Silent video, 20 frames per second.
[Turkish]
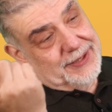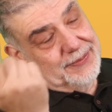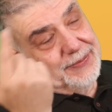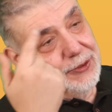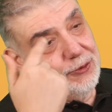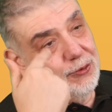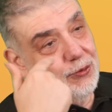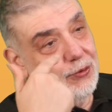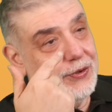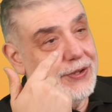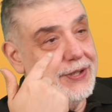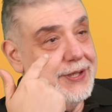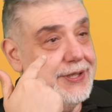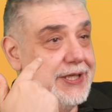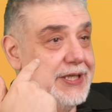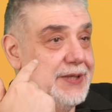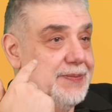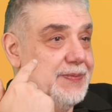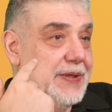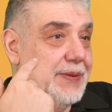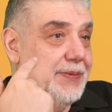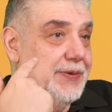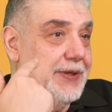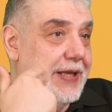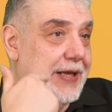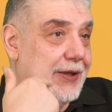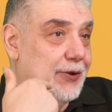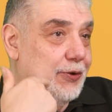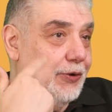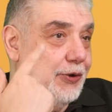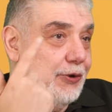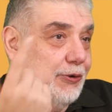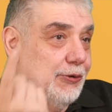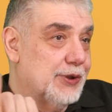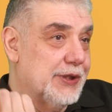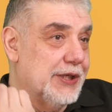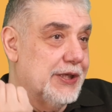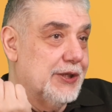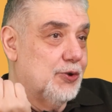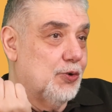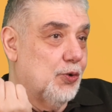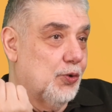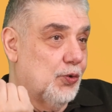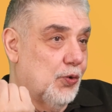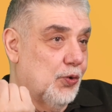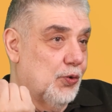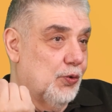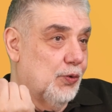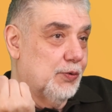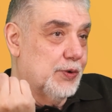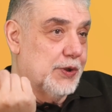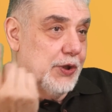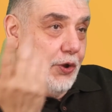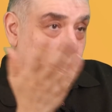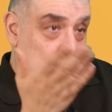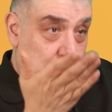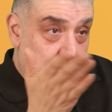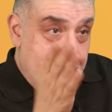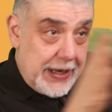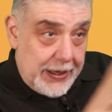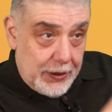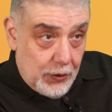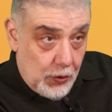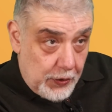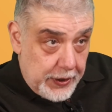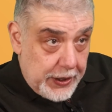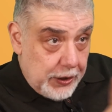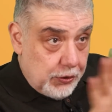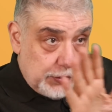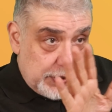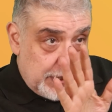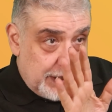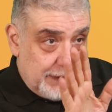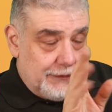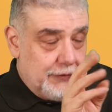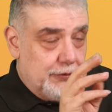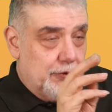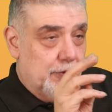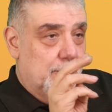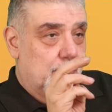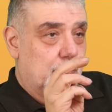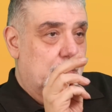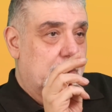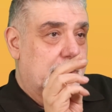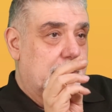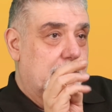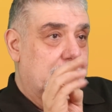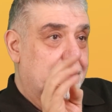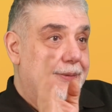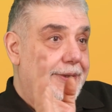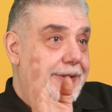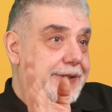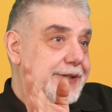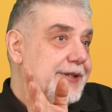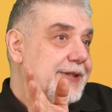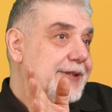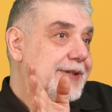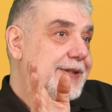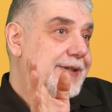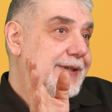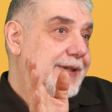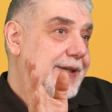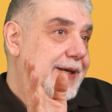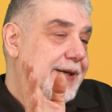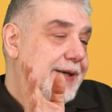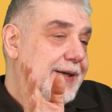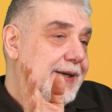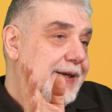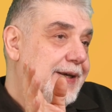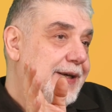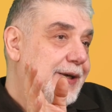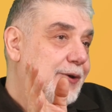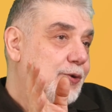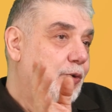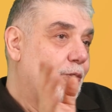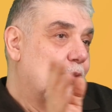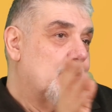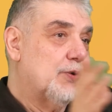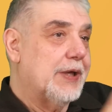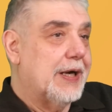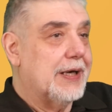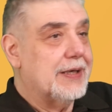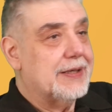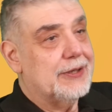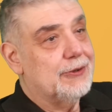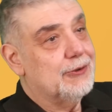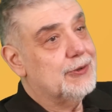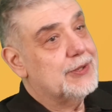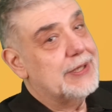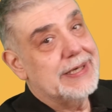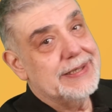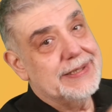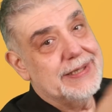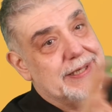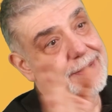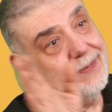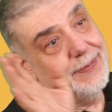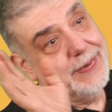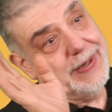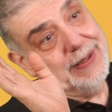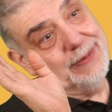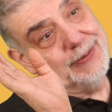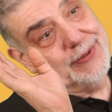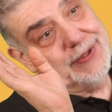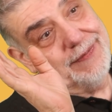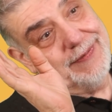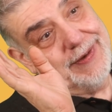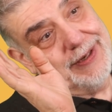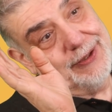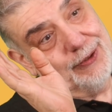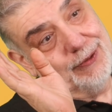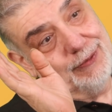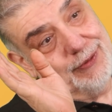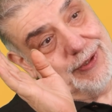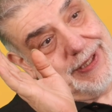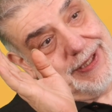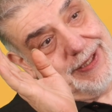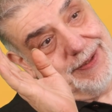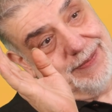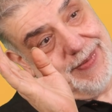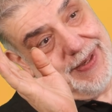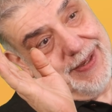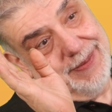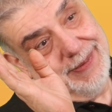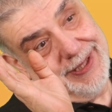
Şimdi kur krizi gidip de birden dolar 18, dolar 19'a örneğin örnek olarak veriyorum bu rakamlar çıktığında konut akan o serseri para bu sefer dövize gitmeye